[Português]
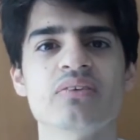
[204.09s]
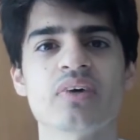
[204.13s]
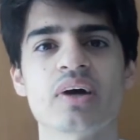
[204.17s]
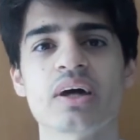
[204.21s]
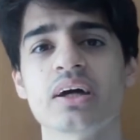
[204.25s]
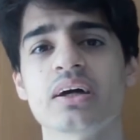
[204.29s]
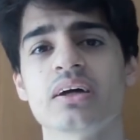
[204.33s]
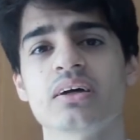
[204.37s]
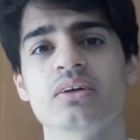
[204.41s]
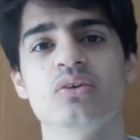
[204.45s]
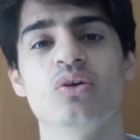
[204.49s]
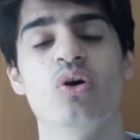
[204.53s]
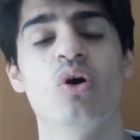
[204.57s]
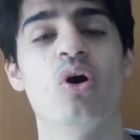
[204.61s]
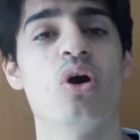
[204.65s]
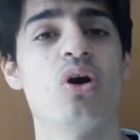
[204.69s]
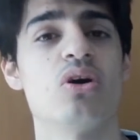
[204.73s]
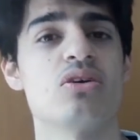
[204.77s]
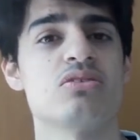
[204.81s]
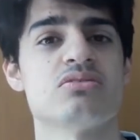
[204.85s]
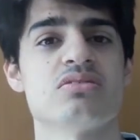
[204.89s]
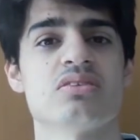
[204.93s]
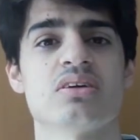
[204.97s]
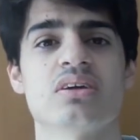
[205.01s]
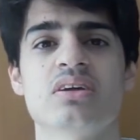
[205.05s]
Não é,
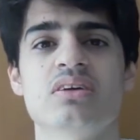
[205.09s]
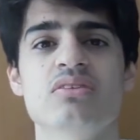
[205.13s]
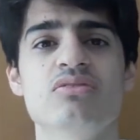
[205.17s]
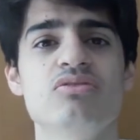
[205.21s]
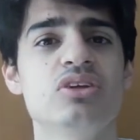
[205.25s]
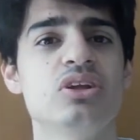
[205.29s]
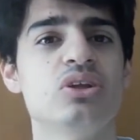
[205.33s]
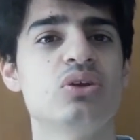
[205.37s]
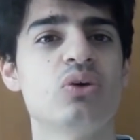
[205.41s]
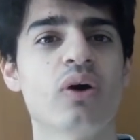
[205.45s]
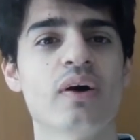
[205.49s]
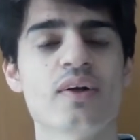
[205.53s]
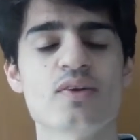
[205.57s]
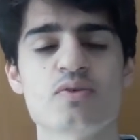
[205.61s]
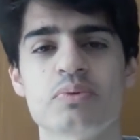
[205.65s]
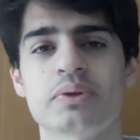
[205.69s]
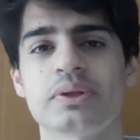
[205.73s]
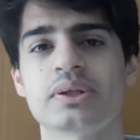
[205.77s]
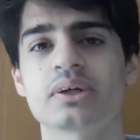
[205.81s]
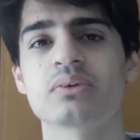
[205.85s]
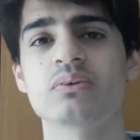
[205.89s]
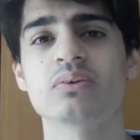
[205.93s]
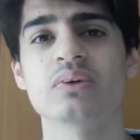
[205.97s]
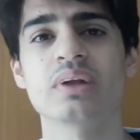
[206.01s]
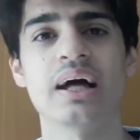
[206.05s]
nossa, que vitória
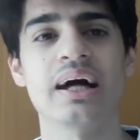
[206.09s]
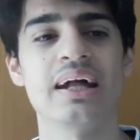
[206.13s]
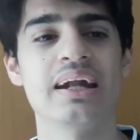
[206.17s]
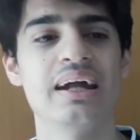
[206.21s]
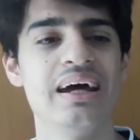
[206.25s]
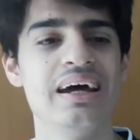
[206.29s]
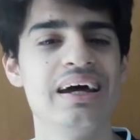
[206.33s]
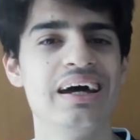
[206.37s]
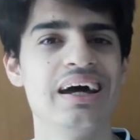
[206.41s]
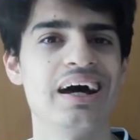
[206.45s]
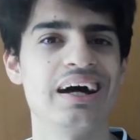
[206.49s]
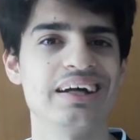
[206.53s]
espetacular.